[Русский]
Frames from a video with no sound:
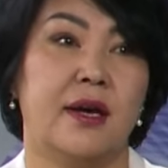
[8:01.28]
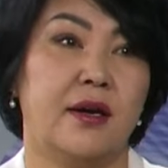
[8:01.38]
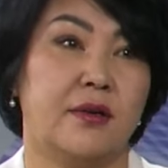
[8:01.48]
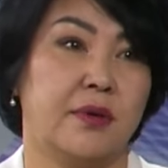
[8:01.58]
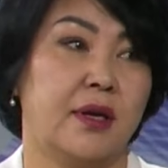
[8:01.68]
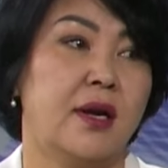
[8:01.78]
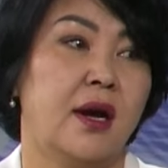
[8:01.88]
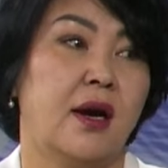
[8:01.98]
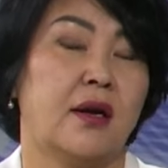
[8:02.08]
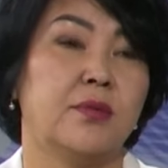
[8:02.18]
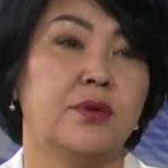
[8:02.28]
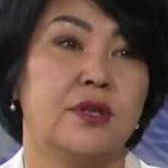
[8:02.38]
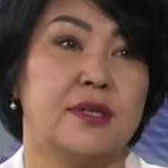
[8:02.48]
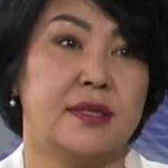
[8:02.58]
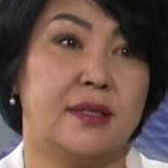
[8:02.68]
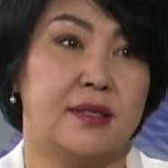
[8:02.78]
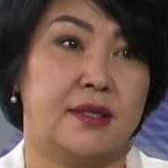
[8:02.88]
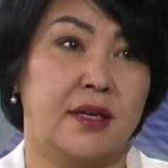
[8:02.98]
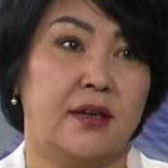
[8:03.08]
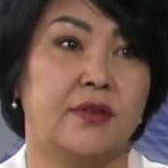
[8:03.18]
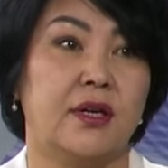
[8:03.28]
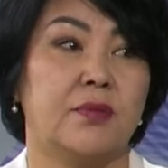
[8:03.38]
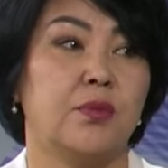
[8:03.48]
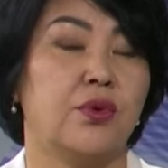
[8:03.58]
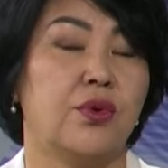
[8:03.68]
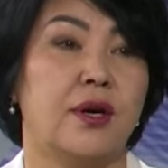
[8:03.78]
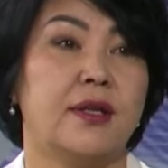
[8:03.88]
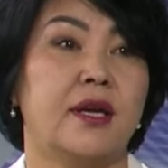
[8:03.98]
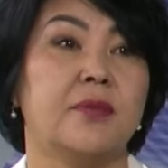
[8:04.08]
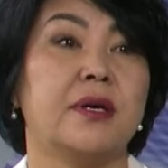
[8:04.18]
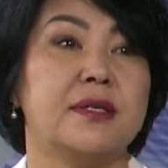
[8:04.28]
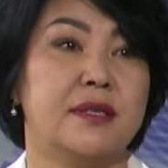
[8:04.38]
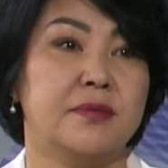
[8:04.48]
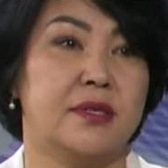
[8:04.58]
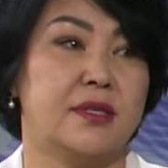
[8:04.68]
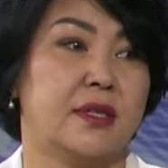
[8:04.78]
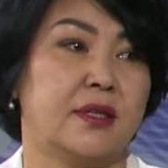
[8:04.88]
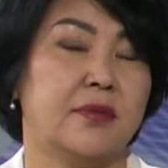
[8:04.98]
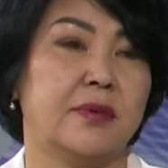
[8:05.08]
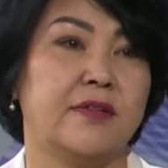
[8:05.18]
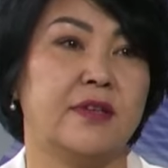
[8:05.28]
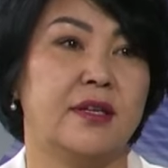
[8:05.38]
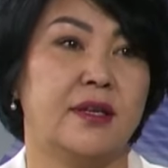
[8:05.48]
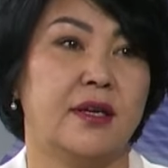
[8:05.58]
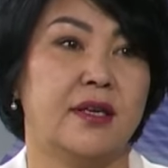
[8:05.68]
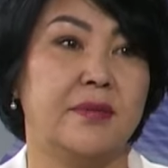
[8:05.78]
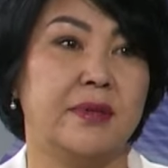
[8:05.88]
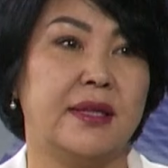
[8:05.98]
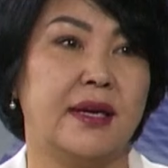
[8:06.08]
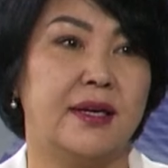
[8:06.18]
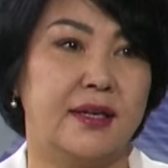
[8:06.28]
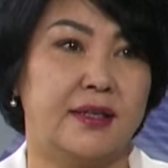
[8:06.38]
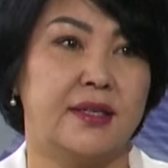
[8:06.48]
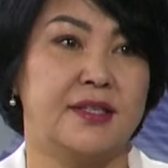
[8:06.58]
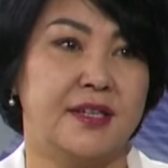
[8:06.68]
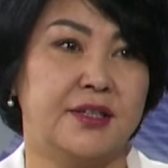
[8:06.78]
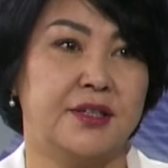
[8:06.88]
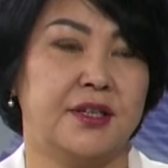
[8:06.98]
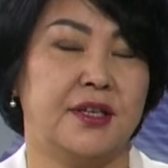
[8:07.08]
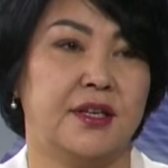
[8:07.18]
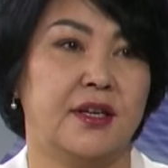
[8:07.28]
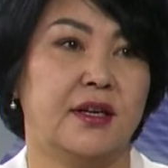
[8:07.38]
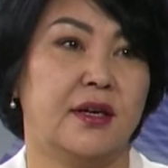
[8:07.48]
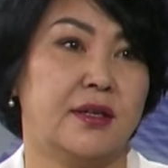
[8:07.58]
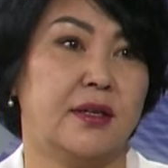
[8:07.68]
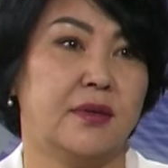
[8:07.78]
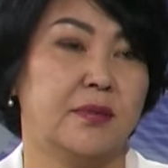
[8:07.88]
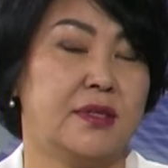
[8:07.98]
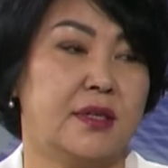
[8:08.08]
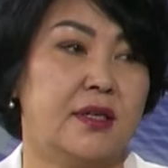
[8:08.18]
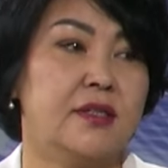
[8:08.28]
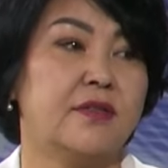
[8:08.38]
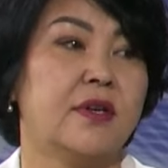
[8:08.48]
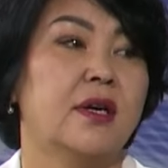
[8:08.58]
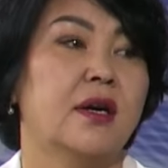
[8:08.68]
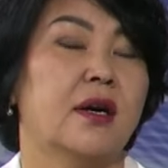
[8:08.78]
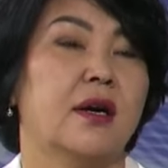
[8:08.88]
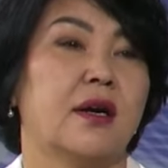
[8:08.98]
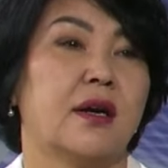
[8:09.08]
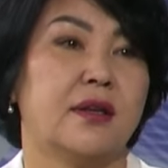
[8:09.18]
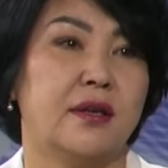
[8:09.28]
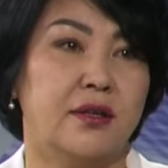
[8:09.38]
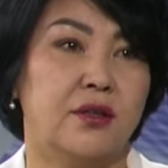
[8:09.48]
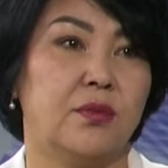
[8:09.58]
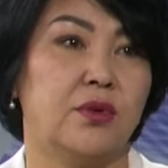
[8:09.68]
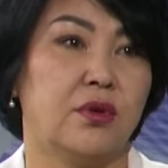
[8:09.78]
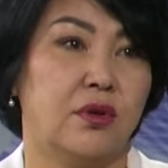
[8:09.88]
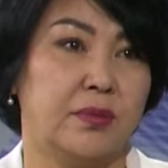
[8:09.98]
армия работает с этой заявкой по необходимости направления именно этой техники или каких-либо средств а, конкретному